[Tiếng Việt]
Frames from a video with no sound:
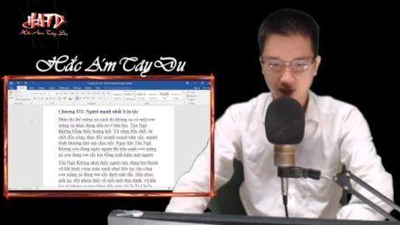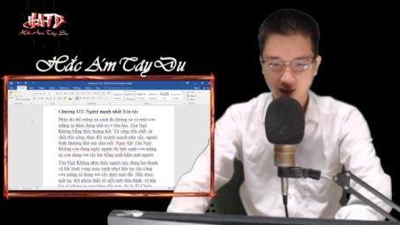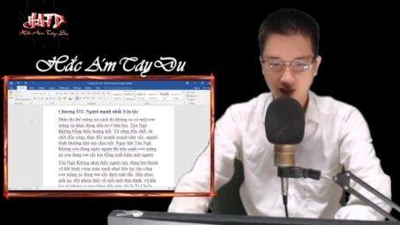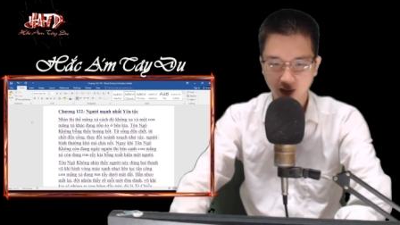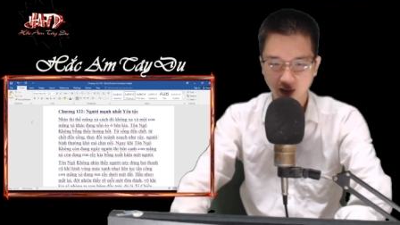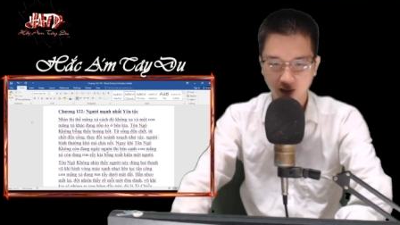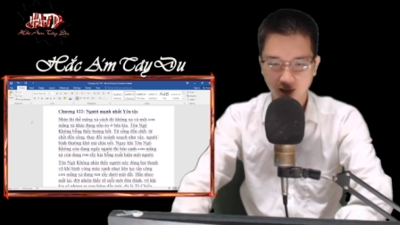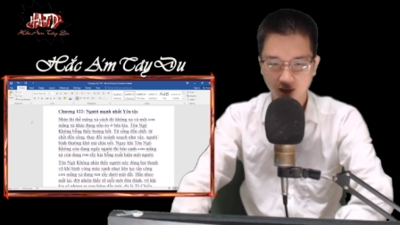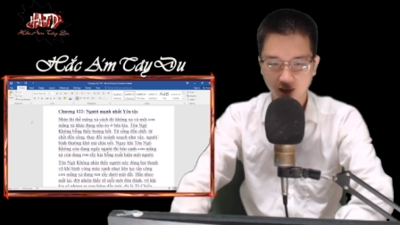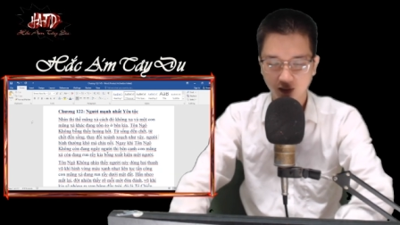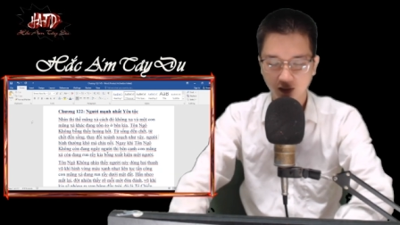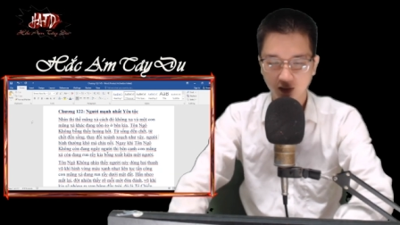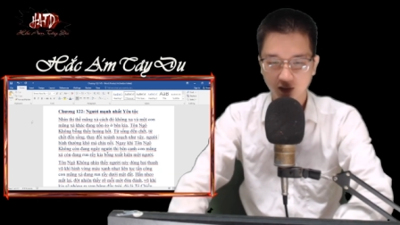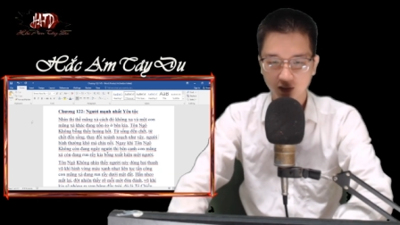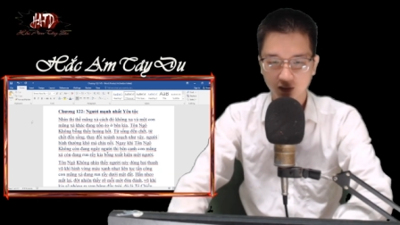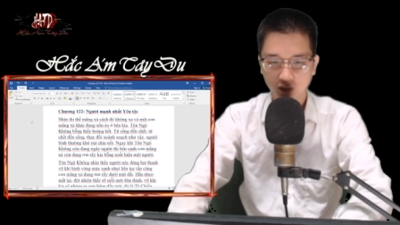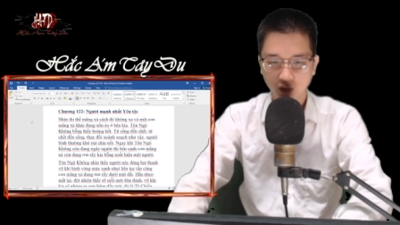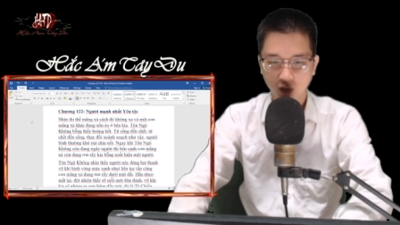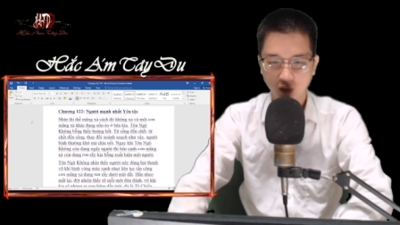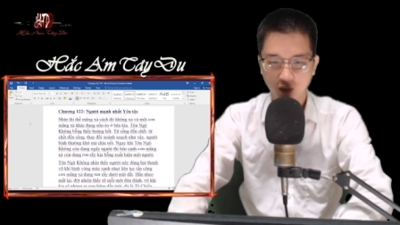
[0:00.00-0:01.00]
kia,
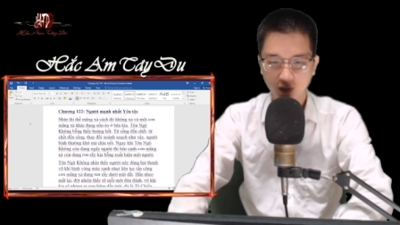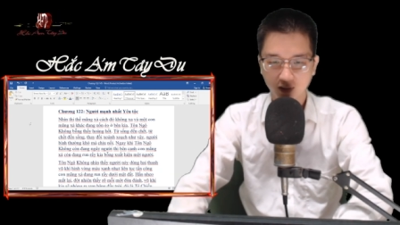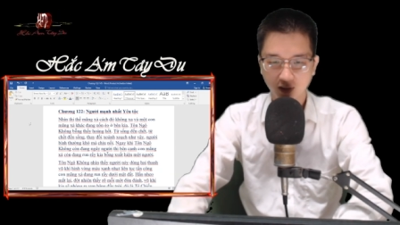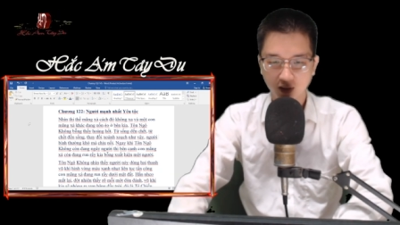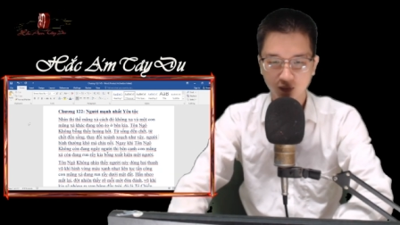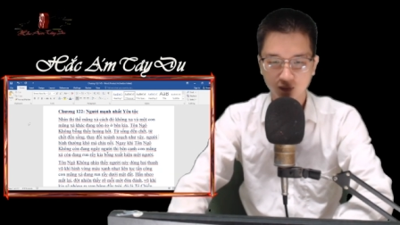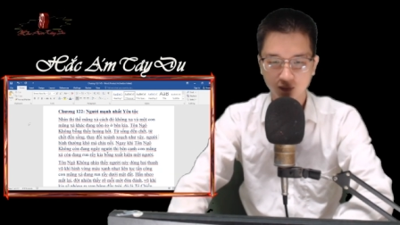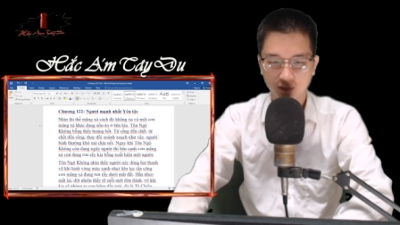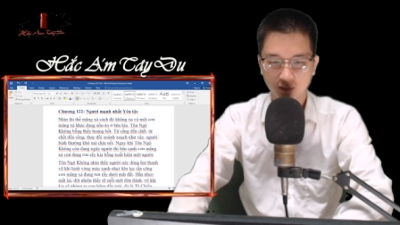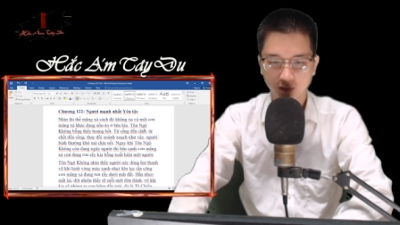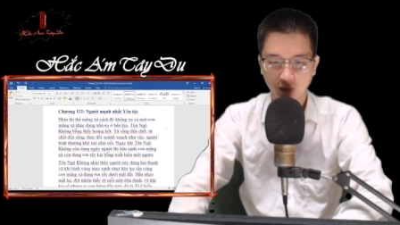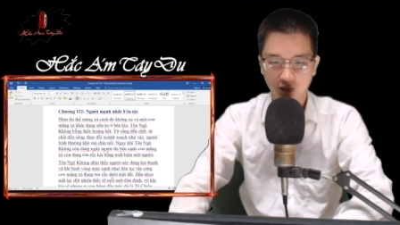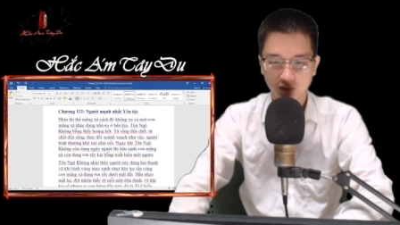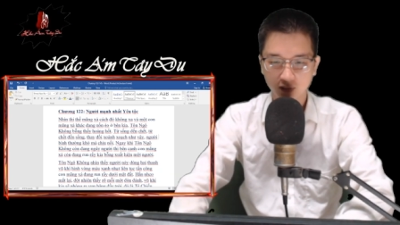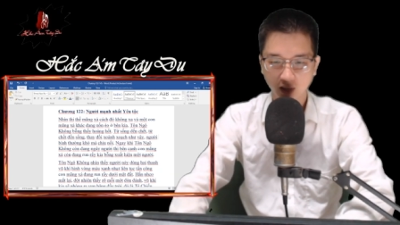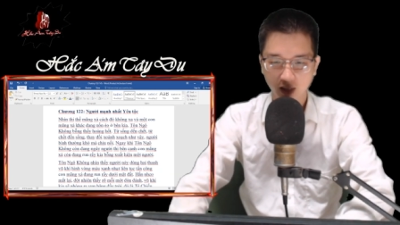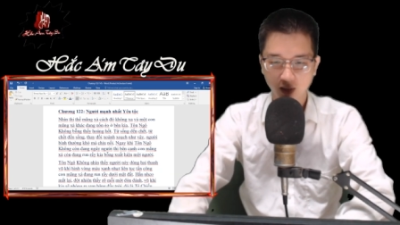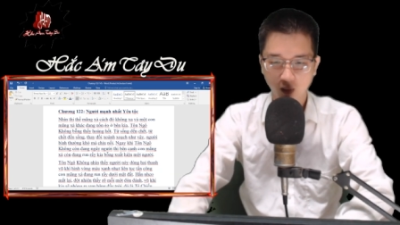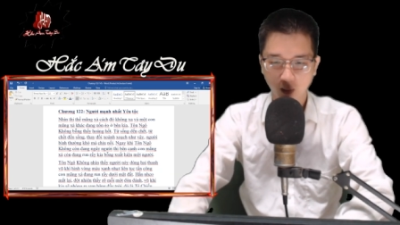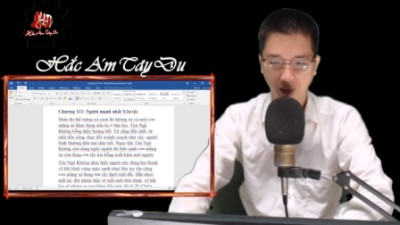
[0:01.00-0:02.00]
Tô Ngộ Không bỗng
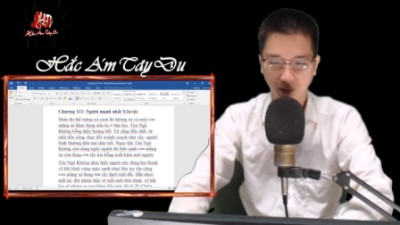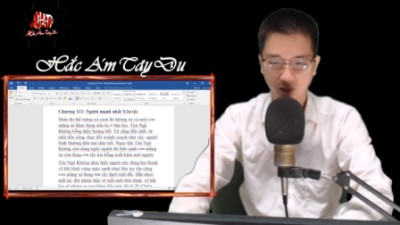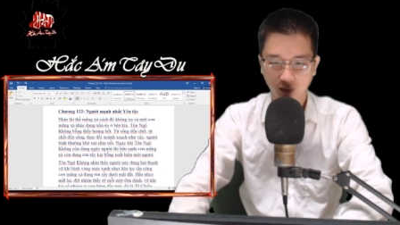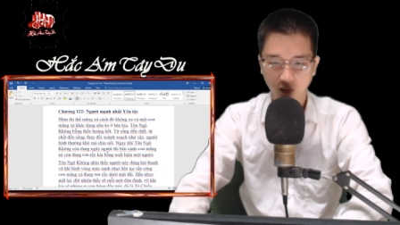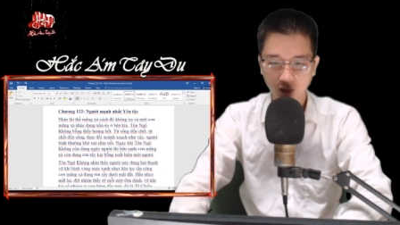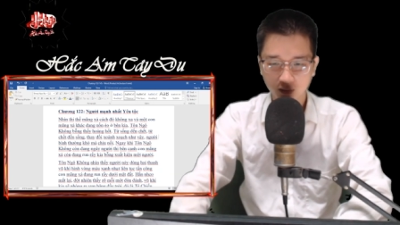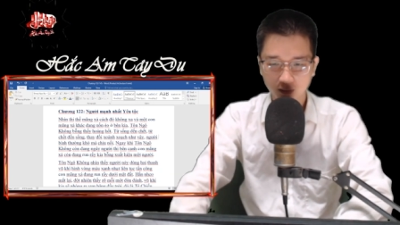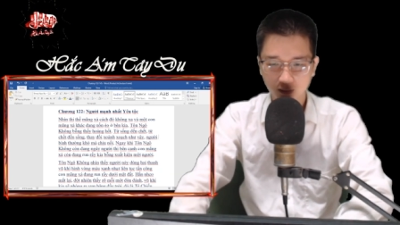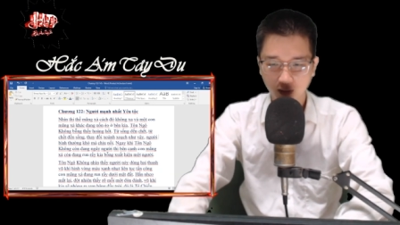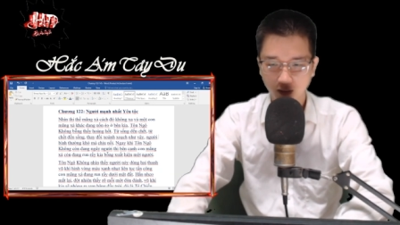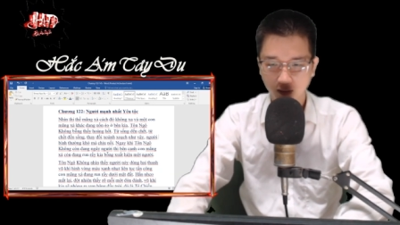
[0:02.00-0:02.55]
thấy hoảng hốt.